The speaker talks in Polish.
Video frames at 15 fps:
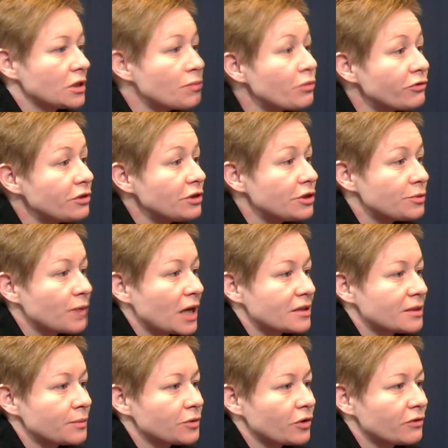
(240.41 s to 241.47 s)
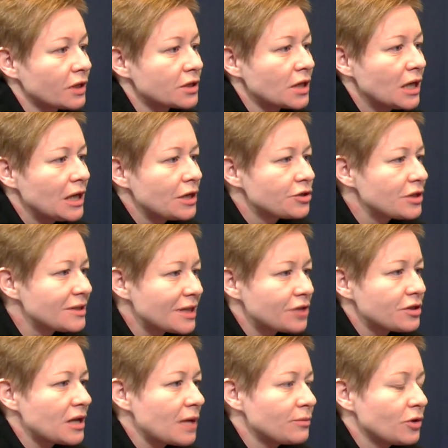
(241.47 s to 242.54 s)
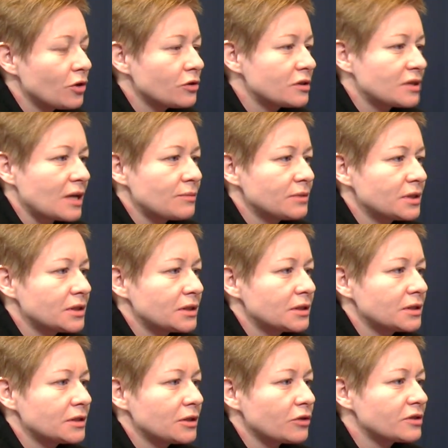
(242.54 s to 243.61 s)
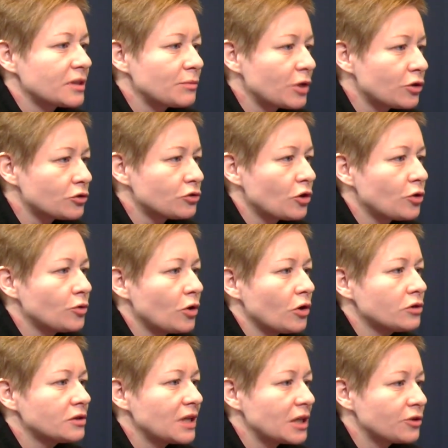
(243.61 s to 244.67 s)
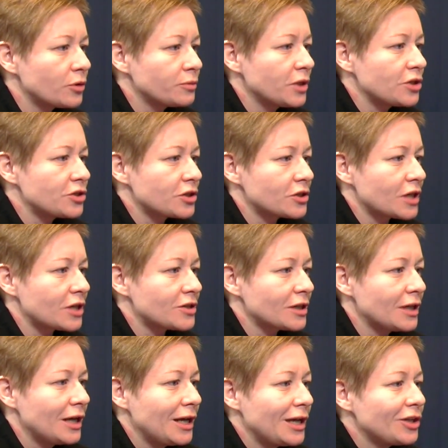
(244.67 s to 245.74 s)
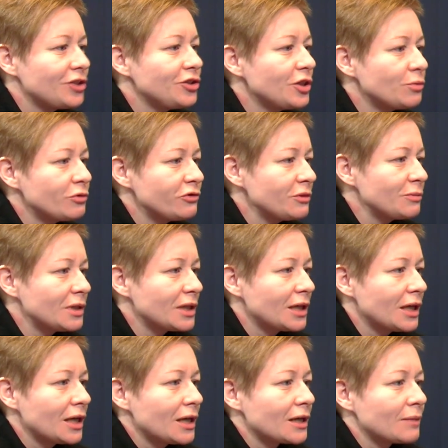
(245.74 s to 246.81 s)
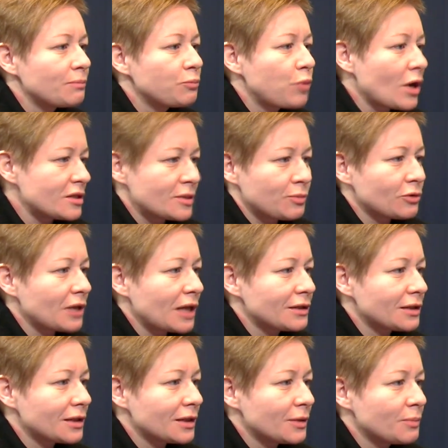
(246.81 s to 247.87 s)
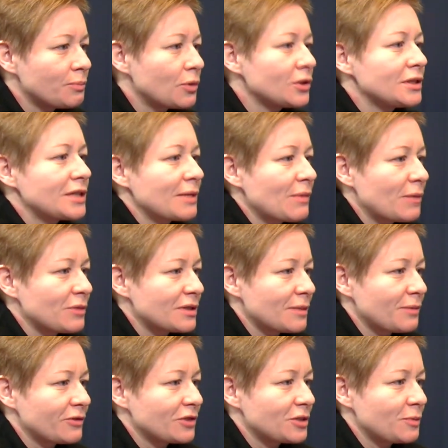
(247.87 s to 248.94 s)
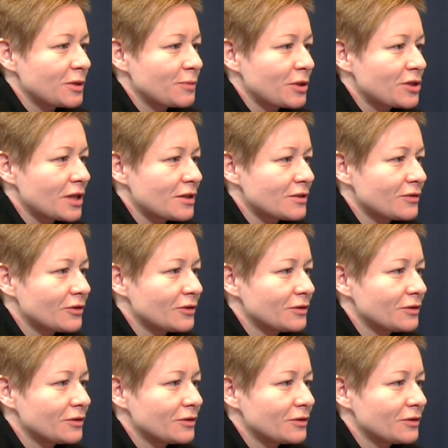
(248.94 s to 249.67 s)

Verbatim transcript: nie powinniśmy akceptować. Czyli zaczynamy od, samych, od samego dołu, od najdrobniejszych rzeczy, nie mówimy płacę podatki, policja ma mi zapewnić bezpieczeństwo.